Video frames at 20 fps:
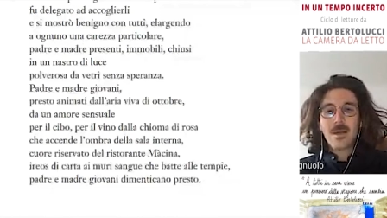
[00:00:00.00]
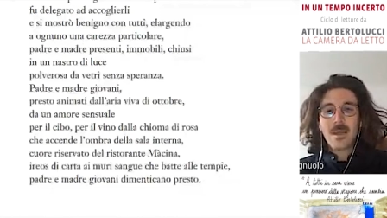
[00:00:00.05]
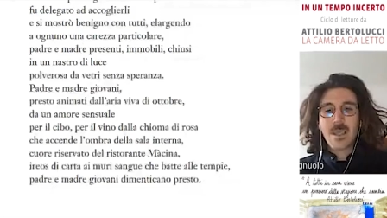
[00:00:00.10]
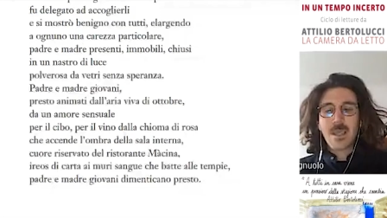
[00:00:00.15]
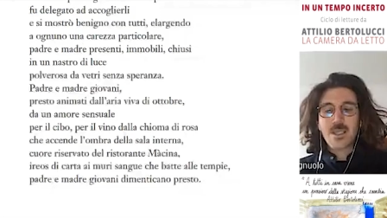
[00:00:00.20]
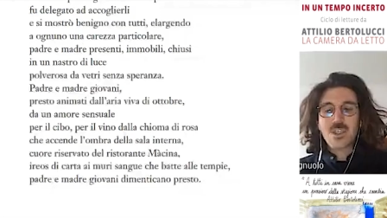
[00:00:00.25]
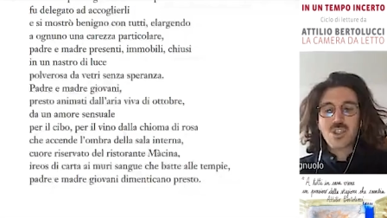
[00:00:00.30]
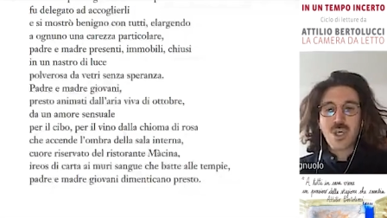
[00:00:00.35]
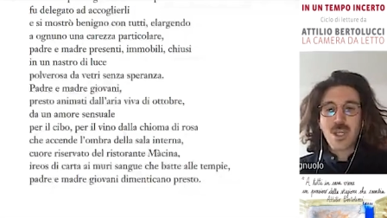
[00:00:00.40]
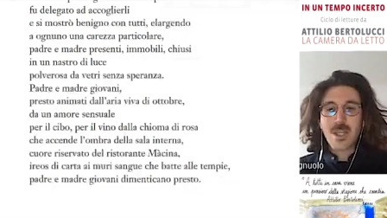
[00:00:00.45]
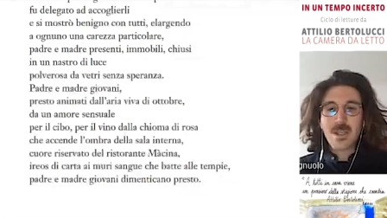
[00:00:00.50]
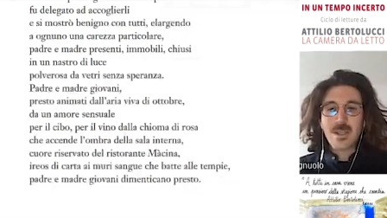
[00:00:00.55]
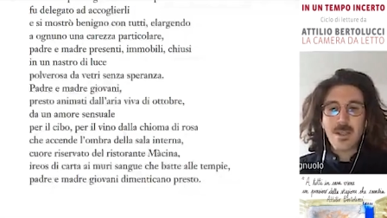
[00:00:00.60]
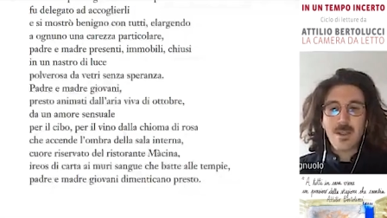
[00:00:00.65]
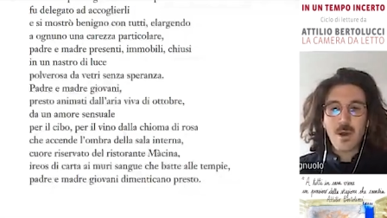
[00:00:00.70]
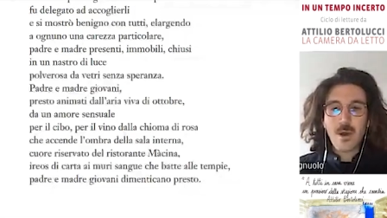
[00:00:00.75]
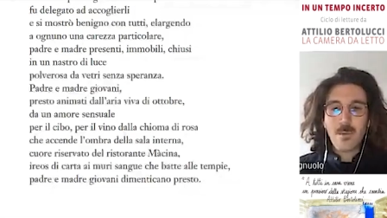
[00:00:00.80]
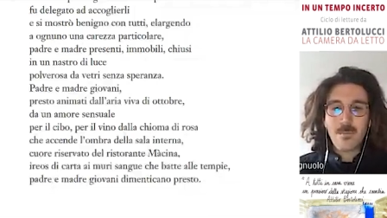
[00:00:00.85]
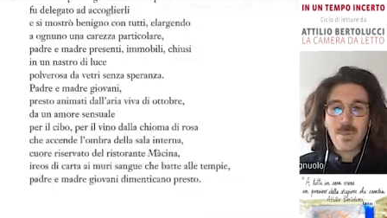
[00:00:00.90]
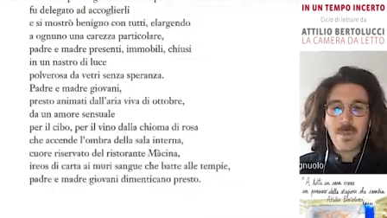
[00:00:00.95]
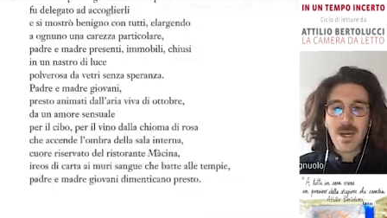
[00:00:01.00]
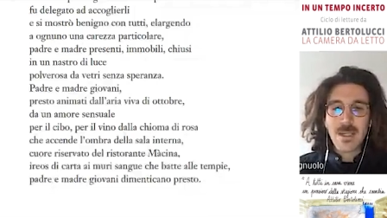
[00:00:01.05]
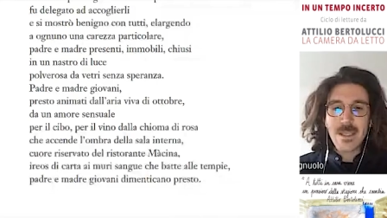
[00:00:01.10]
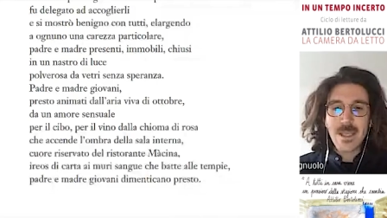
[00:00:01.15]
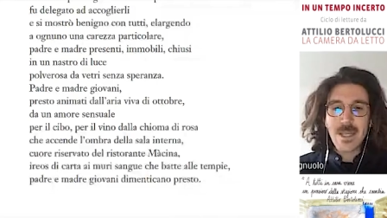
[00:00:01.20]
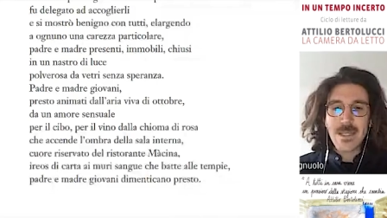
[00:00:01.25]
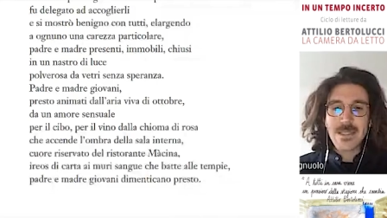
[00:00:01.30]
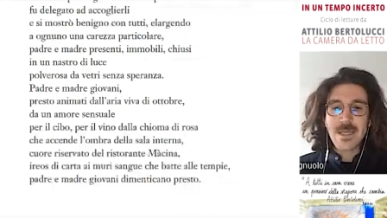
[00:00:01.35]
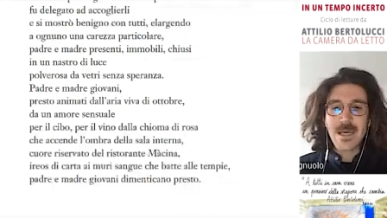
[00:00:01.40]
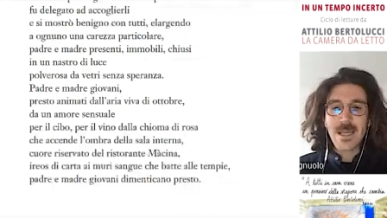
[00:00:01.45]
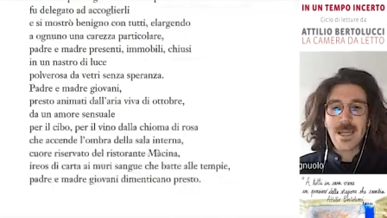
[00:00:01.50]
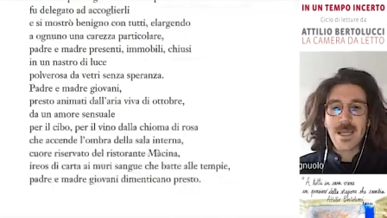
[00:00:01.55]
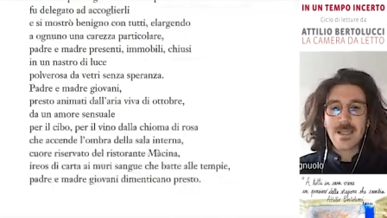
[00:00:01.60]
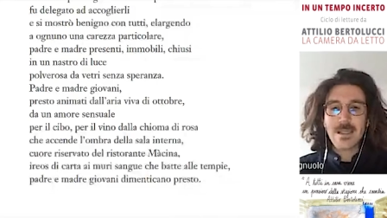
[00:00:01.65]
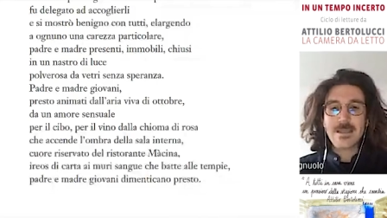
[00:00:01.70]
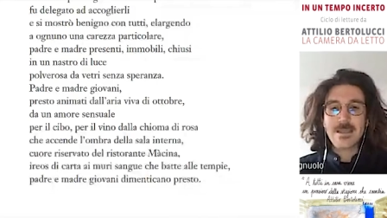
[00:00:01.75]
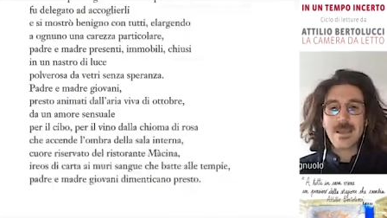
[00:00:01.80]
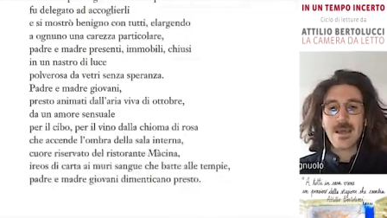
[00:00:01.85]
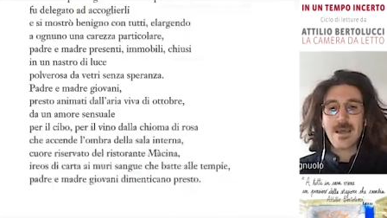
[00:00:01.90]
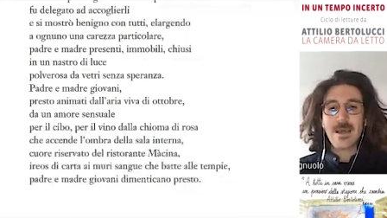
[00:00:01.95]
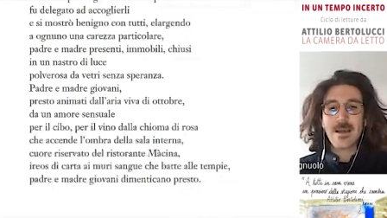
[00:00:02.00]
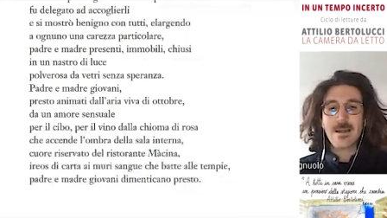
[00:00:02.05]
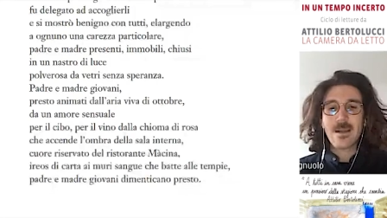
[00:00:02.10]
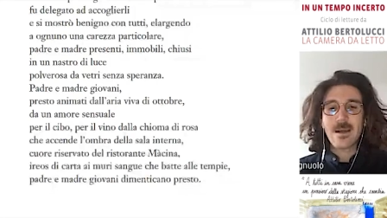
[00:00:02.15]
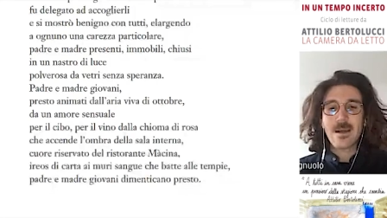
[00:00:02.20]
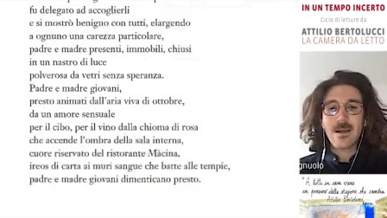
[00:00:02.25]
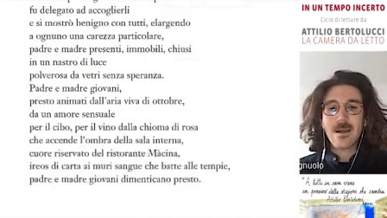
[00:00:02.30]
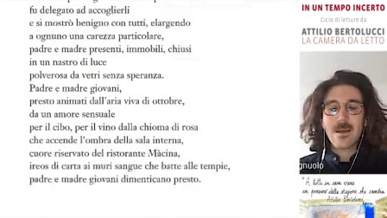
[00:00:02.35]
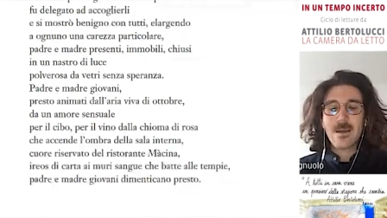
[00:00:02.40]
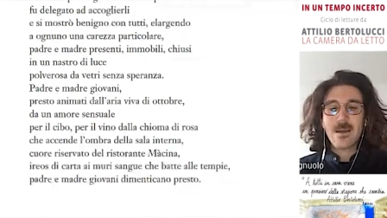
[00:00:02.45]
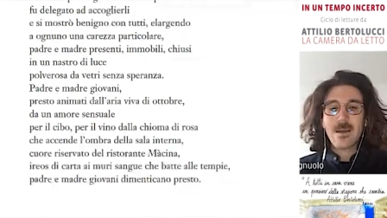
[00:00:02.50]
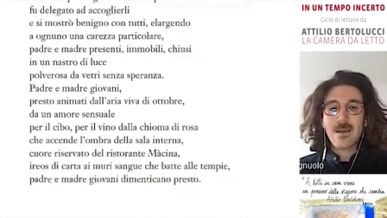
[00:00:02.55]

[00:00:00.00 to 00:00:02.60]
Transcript: che accende l'ombra della sala interna,